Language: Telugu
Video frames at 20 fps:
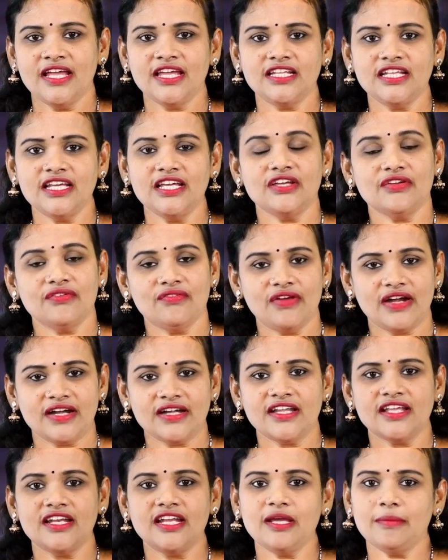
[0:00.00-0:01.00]
ఇది
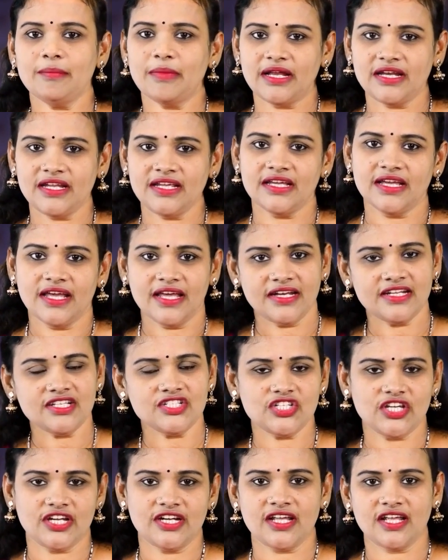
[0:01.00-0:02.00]
వెంటనే మనీ ఎర్న్
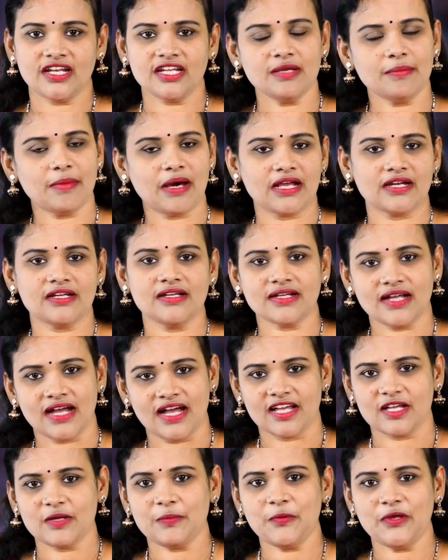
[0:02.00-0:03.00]
చేయడానికి మార్గం
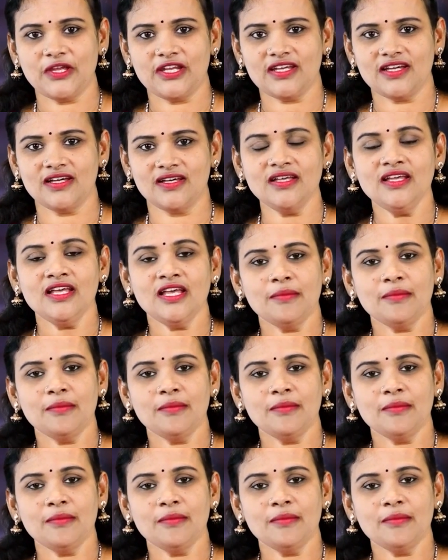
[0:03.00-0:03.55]
కాకపోయినా